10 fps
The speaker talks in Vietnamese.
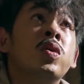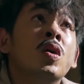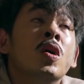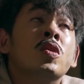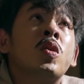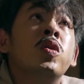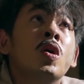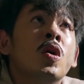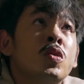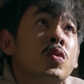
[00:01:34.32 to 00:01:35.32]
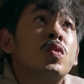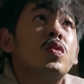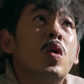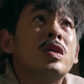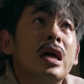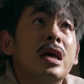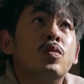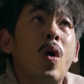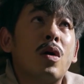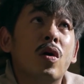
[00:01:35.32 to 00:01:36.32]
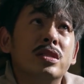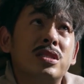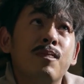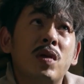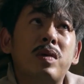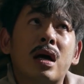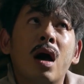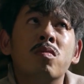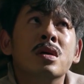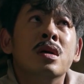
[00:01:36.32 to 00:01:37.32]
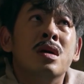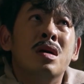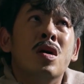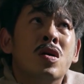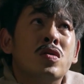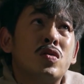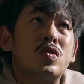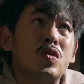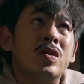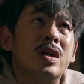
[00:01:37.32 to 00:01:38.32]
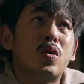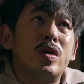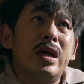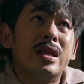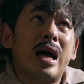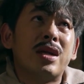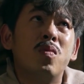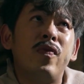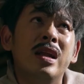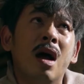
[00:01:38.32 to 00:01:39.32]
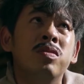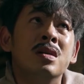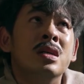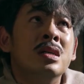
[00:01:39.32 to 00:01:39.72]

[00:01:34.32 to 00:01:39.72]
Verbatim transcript: Tôi Tôi Tôi thấy anh Hòa có hình xăm giống thằng Long Cho nên tôi nghĩ anh ta là Phi Long